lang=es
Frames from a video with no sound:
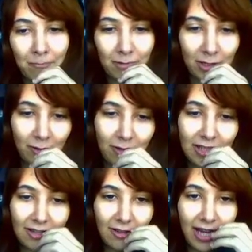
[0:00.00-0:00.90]
Pero tú
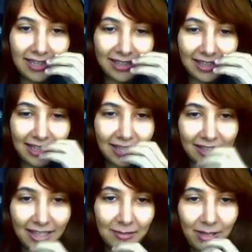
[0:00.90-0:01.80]
no gastes el
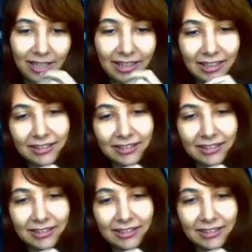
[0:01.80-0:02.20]
hacha de plata.